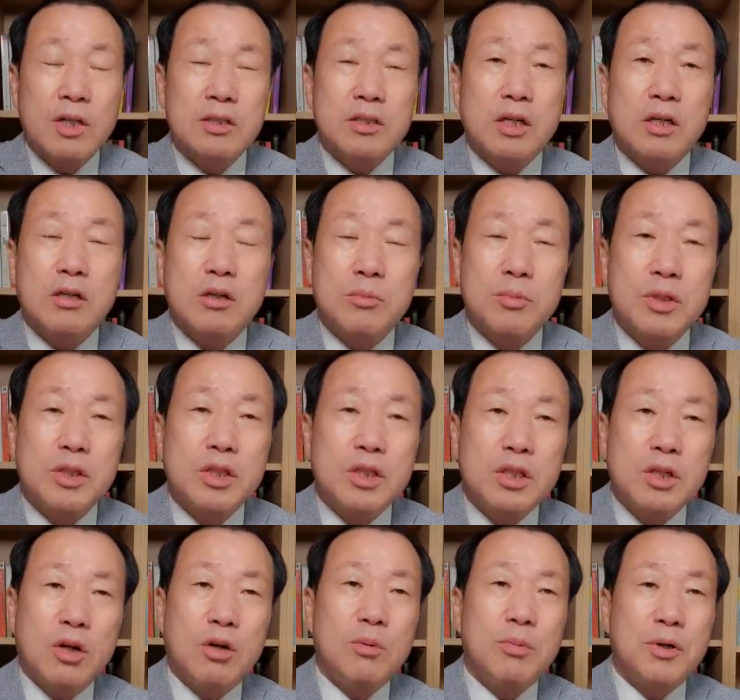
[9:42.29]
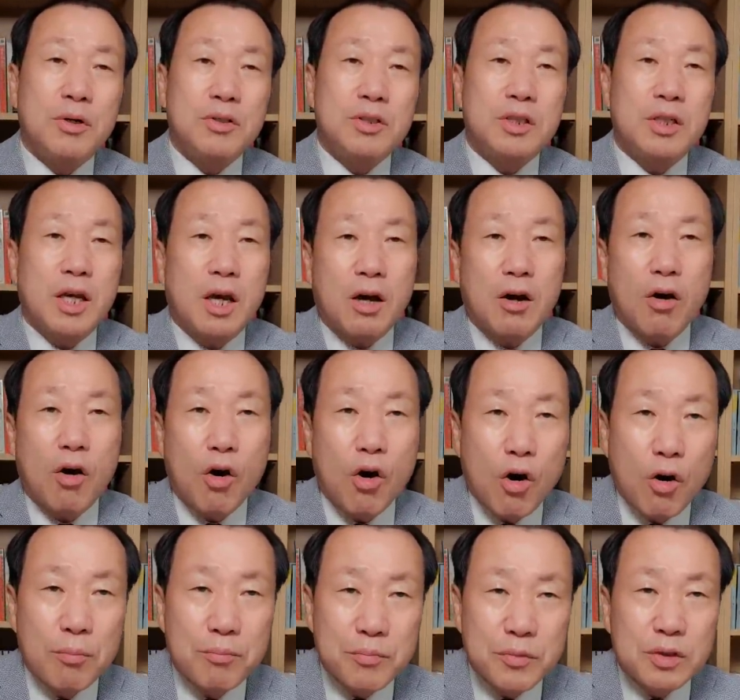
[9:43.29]
자, 그럼 이 열병식에
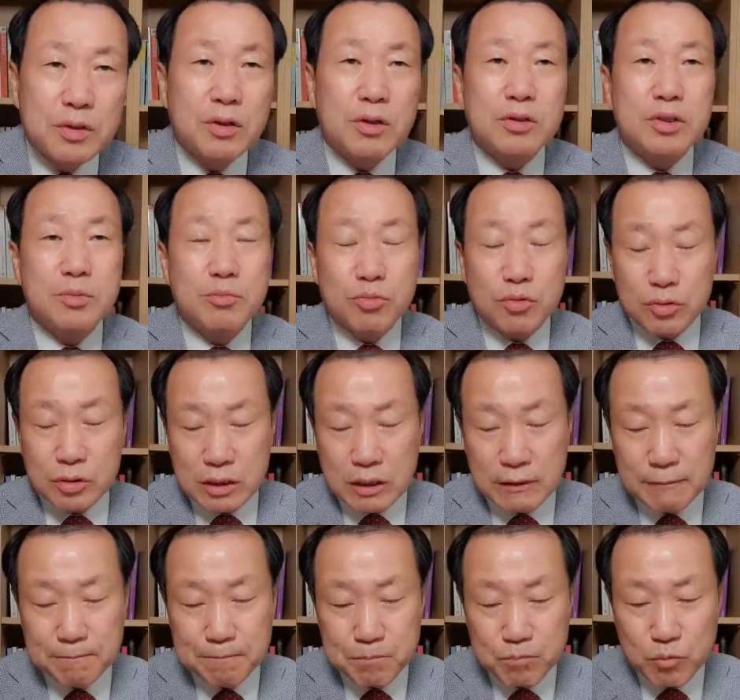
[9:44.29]
없는 것이 뭐냐?